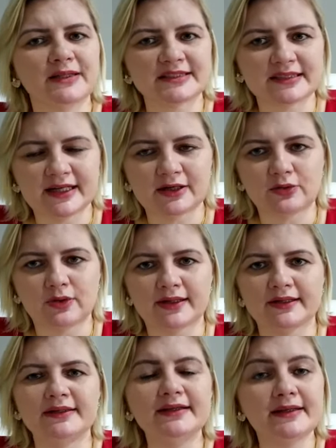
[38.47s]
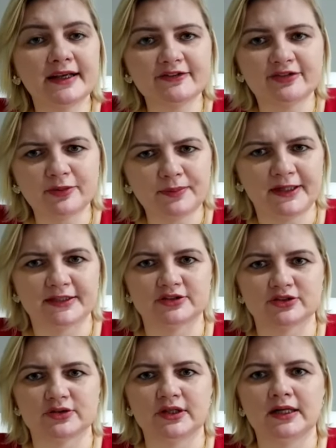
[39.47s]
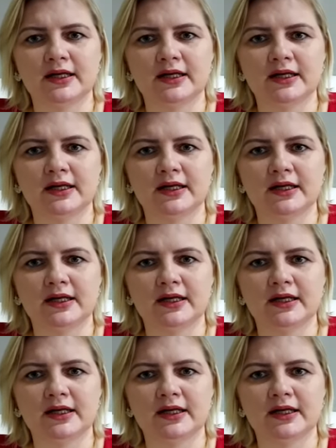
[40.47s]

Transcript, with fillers: mas até agora ninguém foi preso.